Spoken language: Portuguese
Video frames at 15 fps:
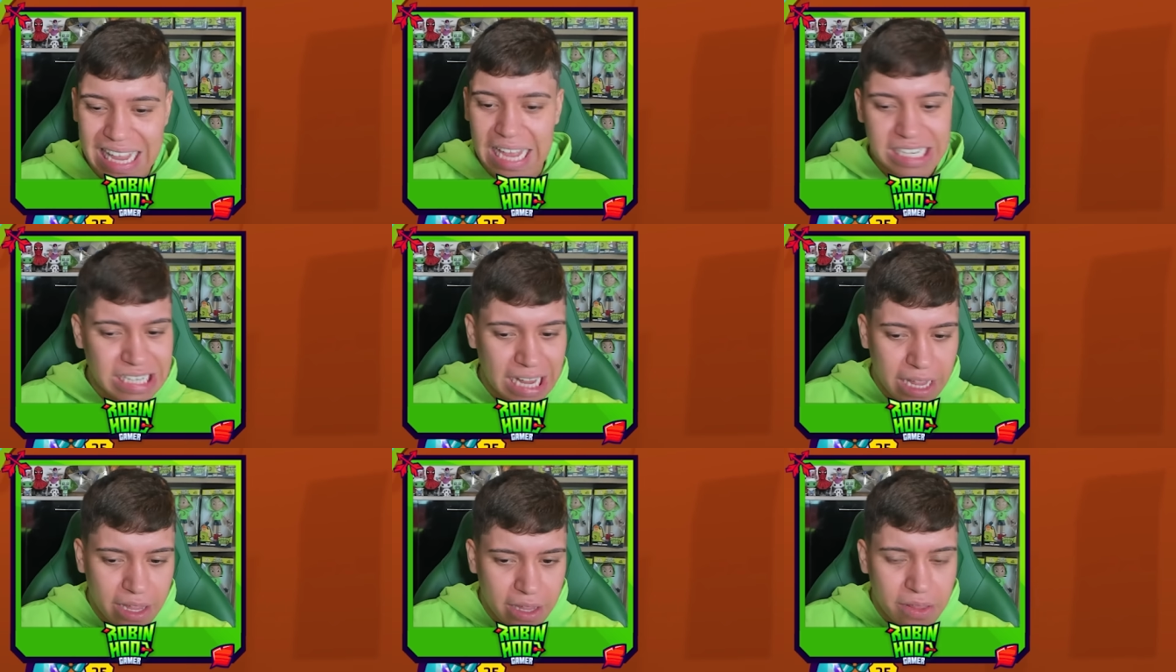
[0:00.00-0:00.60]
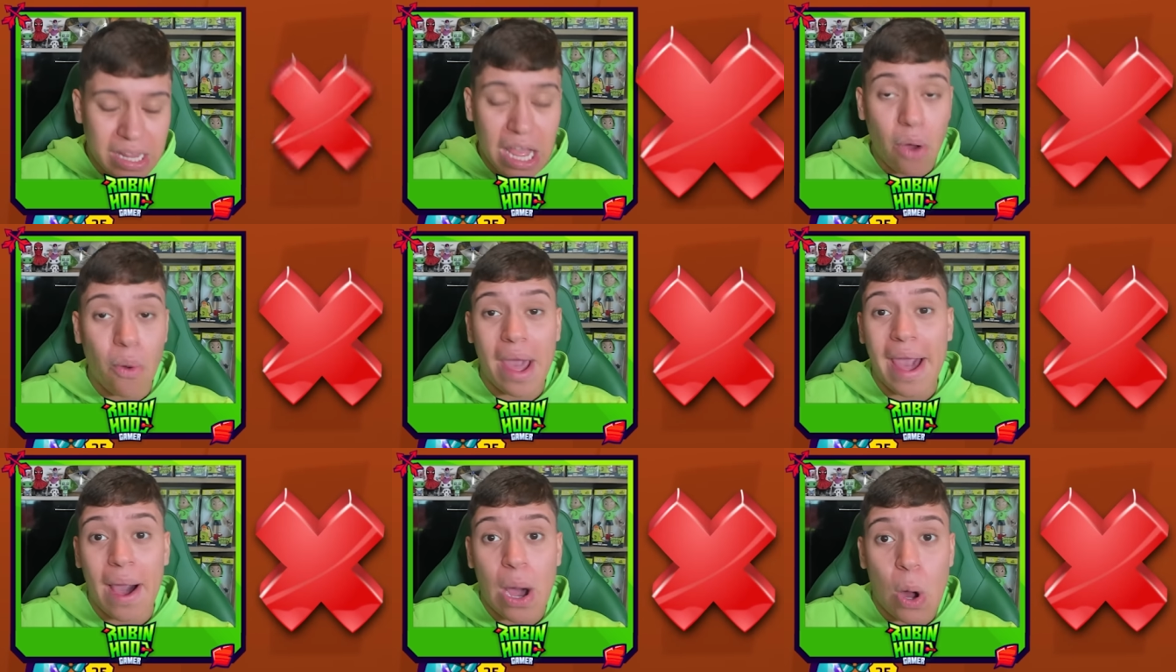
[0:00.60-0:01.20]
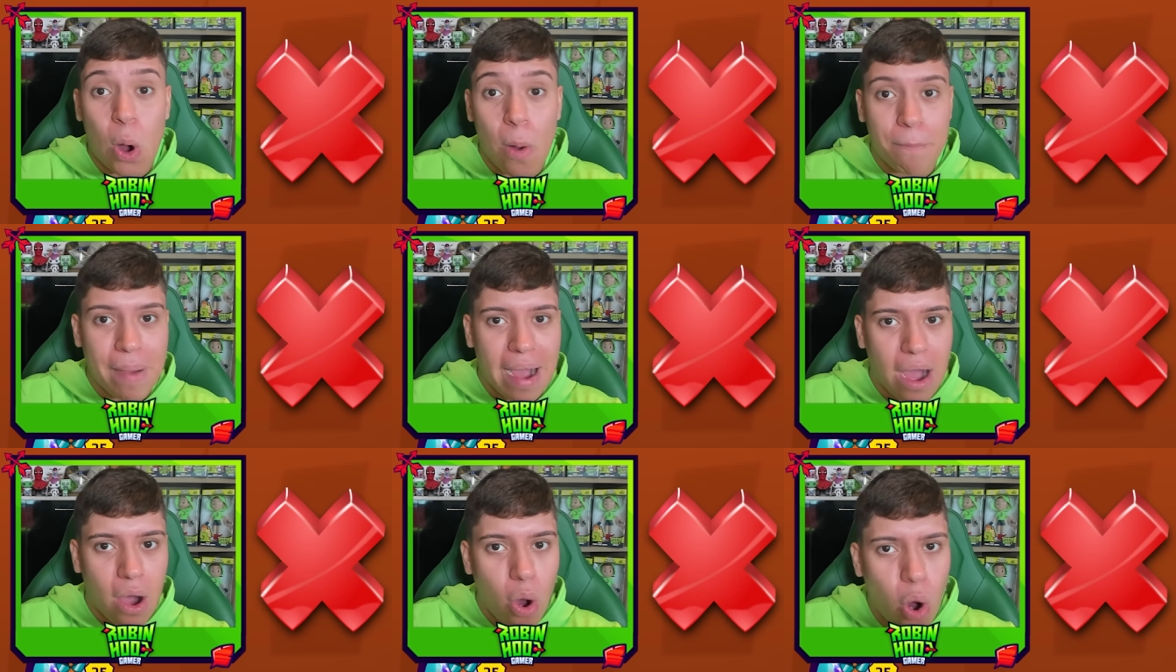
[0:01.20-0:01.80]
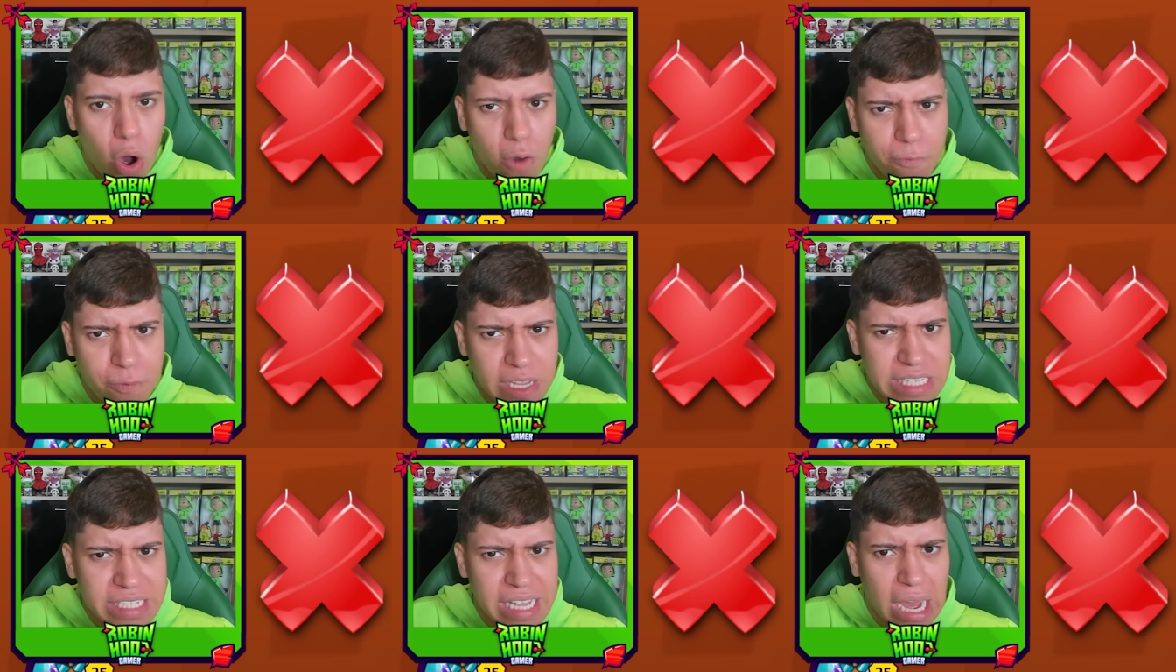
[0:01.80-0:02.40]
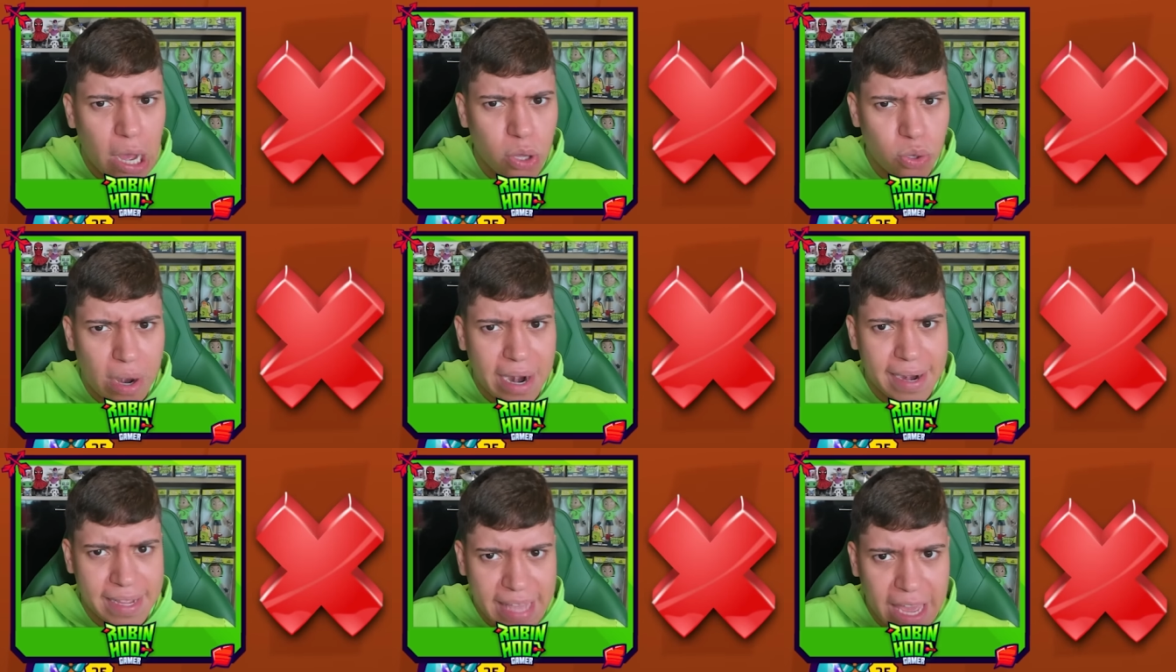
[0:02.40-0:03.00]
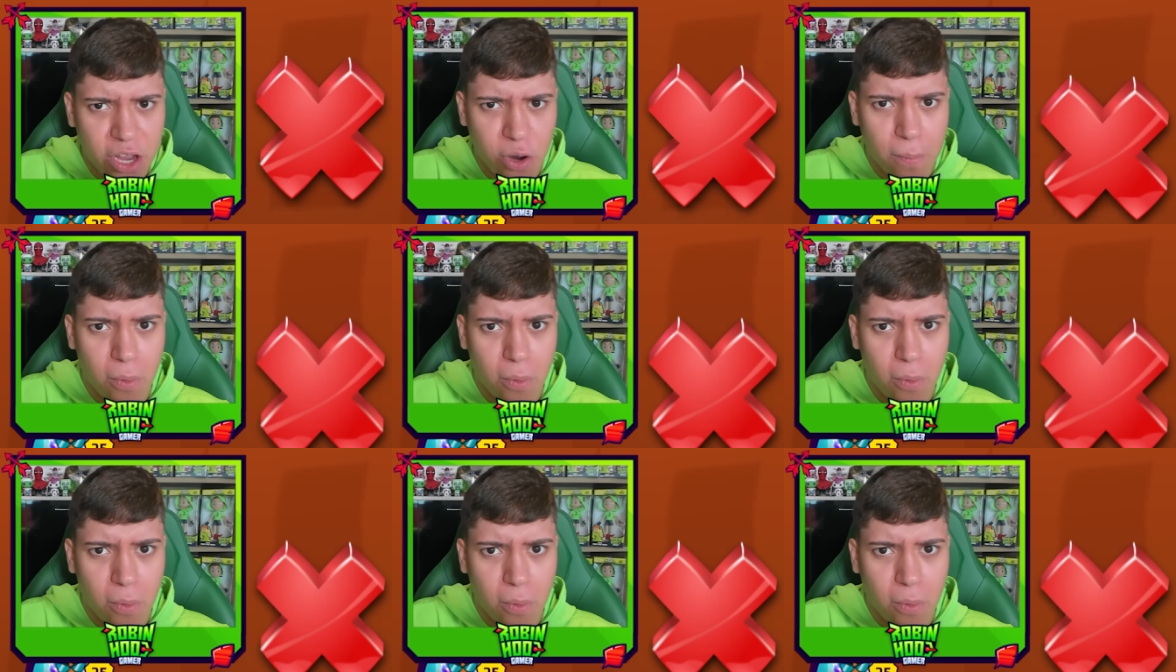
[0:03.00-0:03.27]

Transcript: essa não é a roupa oficial do arqueiro